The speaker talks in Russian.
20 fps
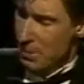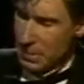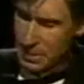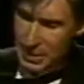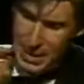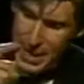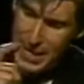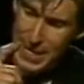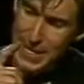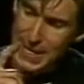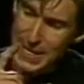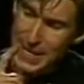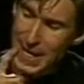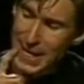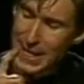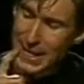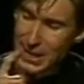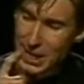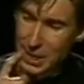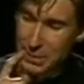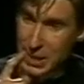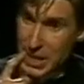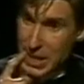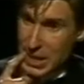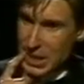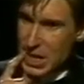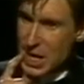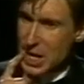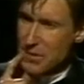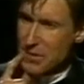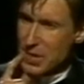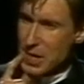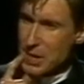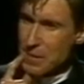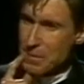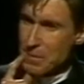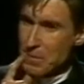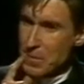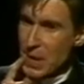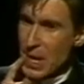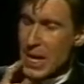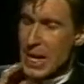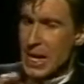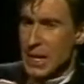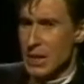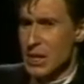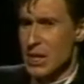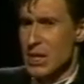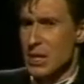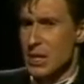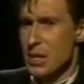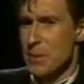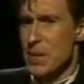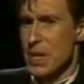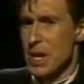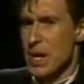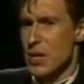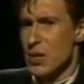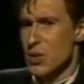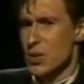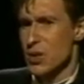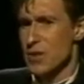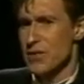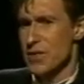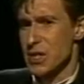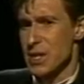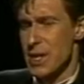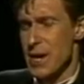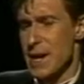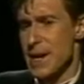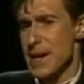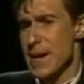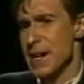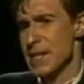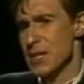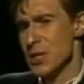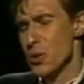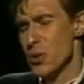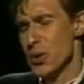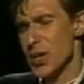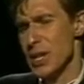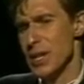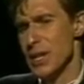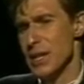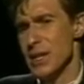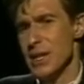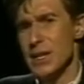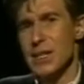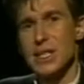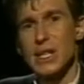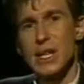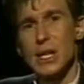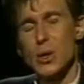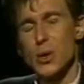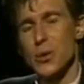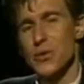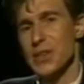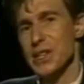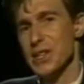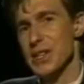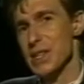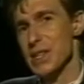обитали коленками назавры, ныне собираются в стаи одинокие яйцеголовые